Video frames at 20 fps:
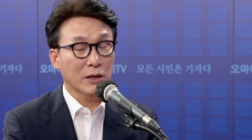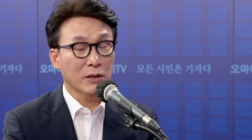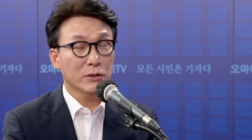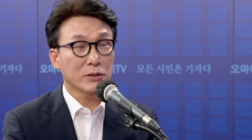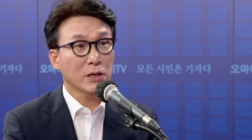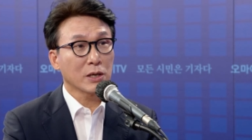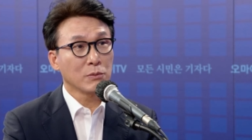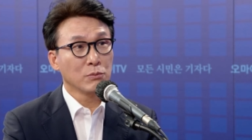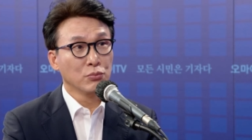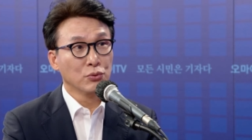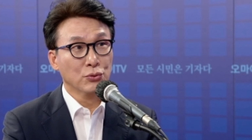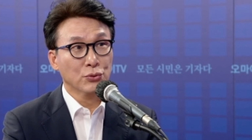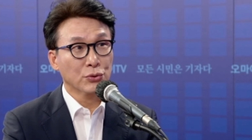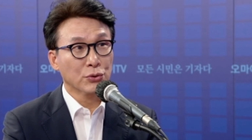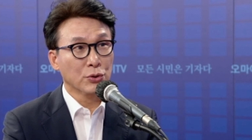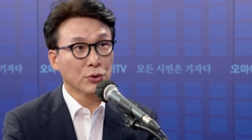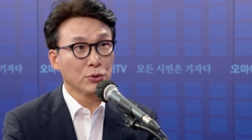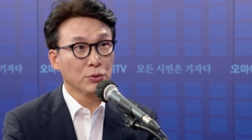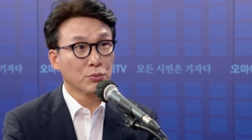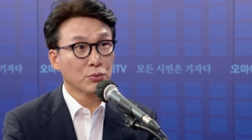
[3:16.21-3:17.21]
그래서 제가
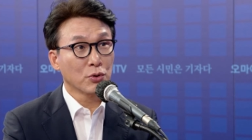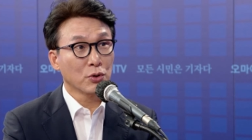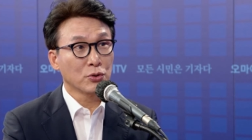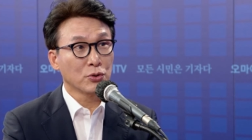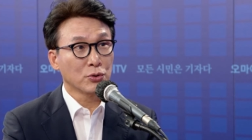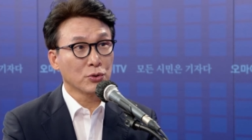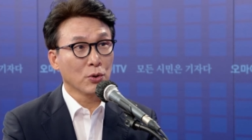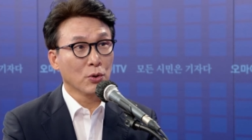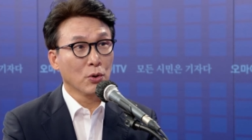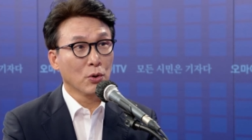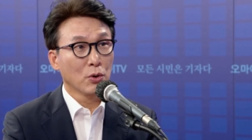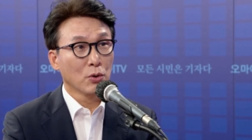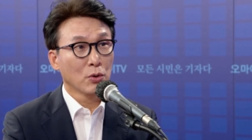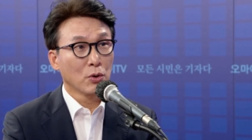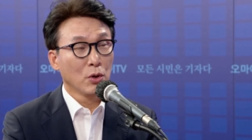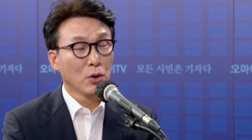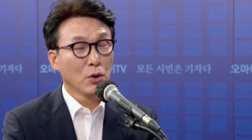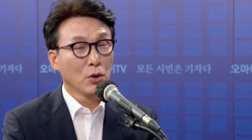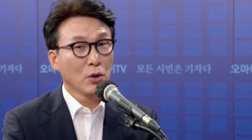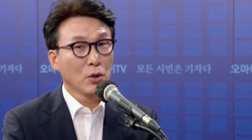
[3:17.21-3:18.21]
묻는 거 물었죠. 음, 음,
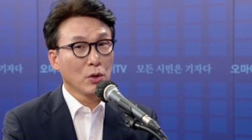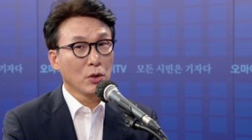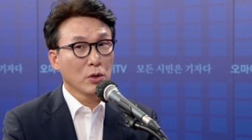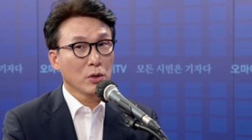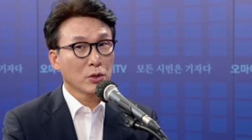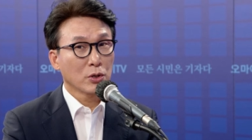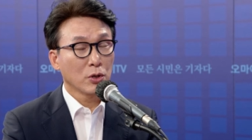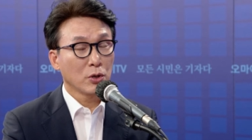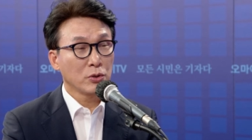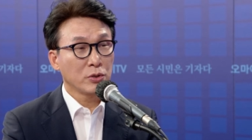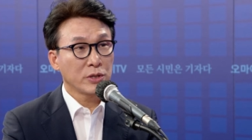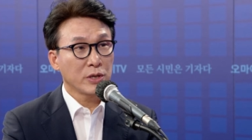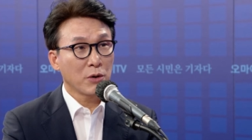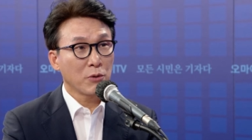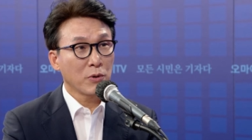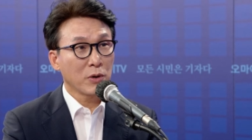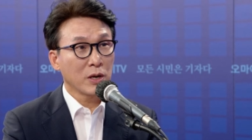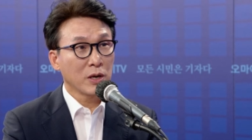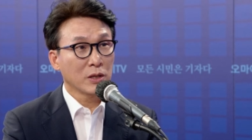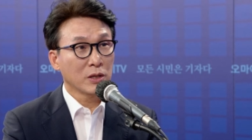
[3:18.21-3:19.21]
음. 현
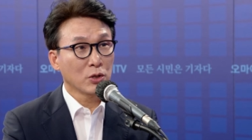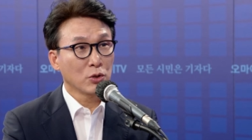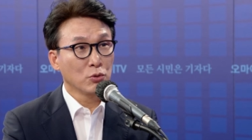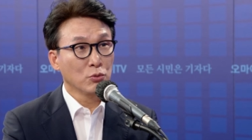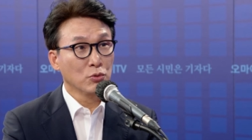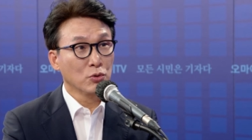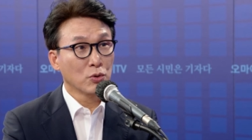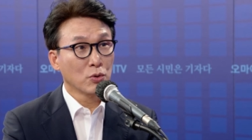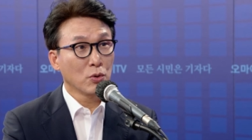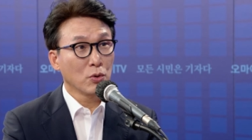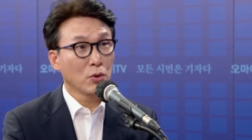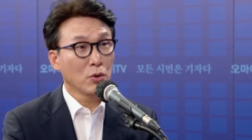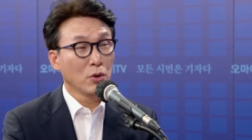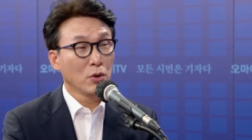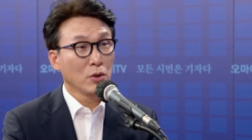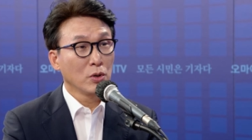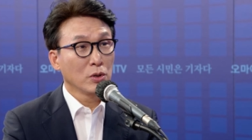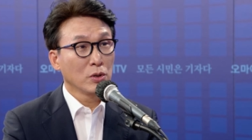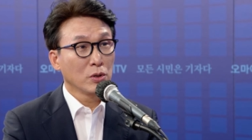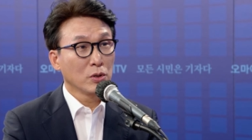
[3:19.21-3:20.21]
장관한테도 묻고
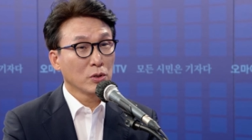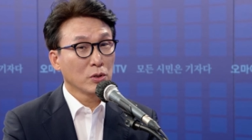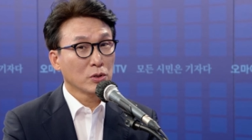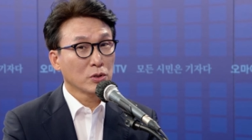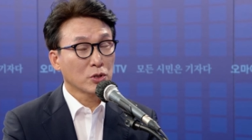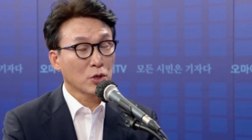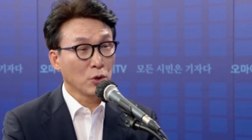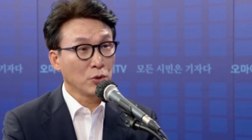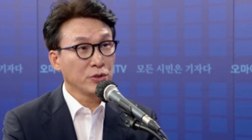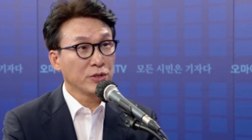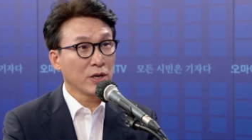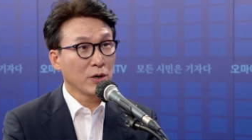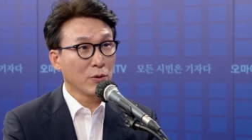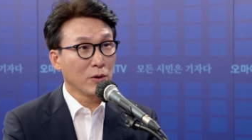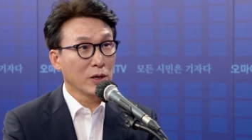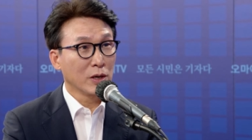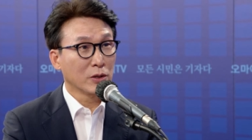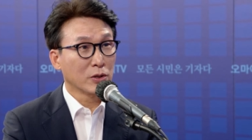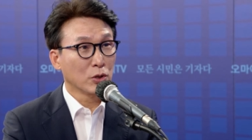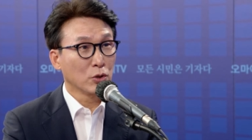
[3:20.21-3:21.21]
전
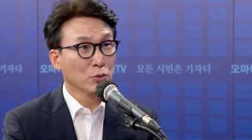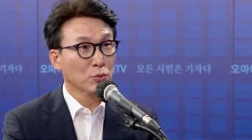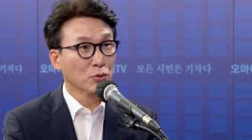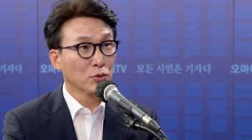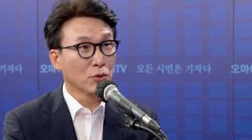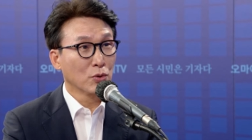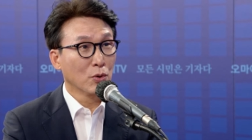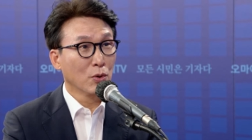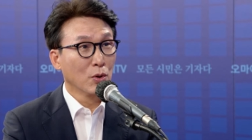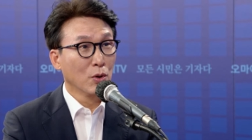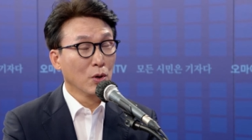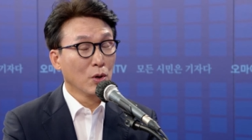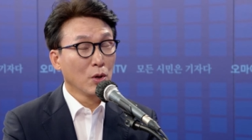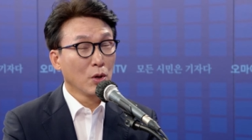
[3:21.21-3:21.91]
장관한테도 묻고.